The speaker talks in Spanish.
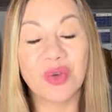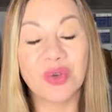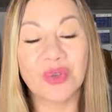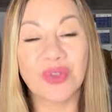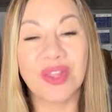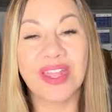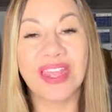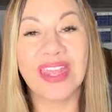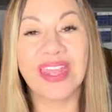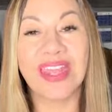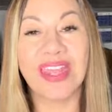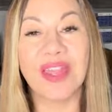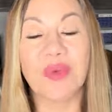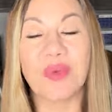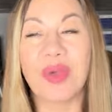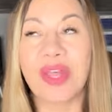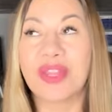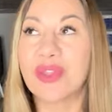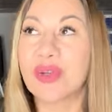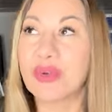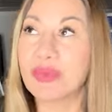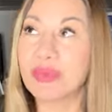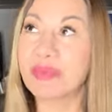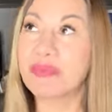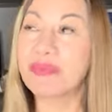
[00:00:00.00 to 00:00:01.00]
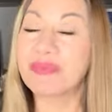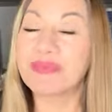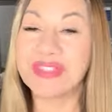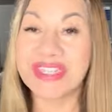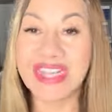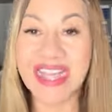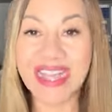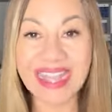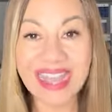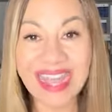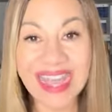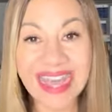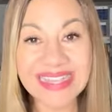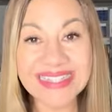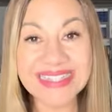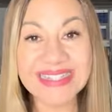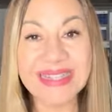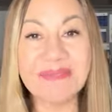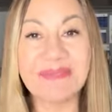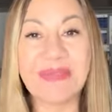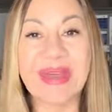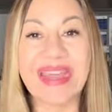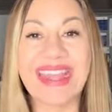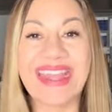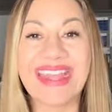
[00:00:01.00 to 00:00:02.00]
eh, cuando llegué a este
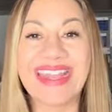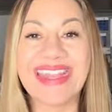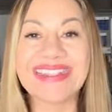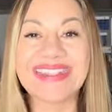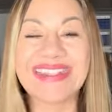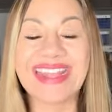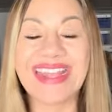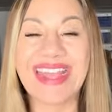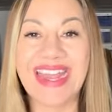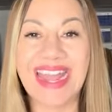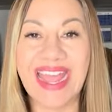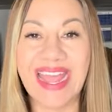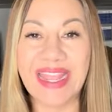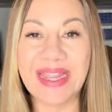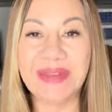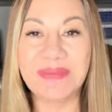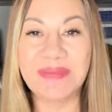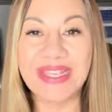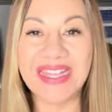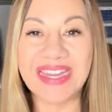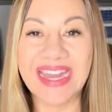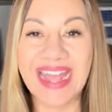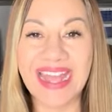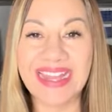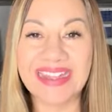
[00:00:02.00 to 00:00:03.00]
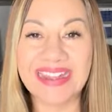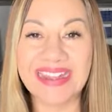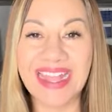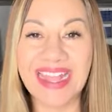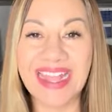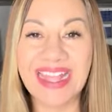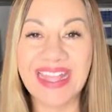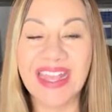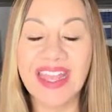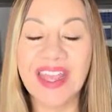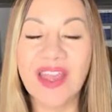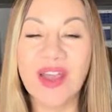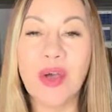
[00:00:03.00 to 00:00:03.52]
país, que era inmigrante,